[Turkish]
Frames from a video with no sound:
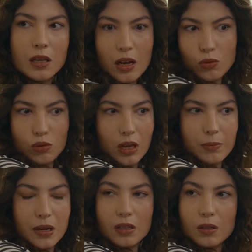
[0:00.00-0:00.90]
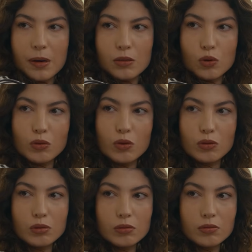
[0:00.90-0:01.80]
Yani Ozan bir anda patron
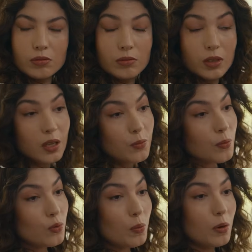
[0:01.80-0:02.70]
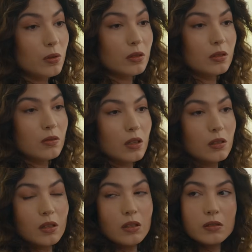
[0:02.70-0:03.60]
oldu. Dayım yapıyor babalığını valla.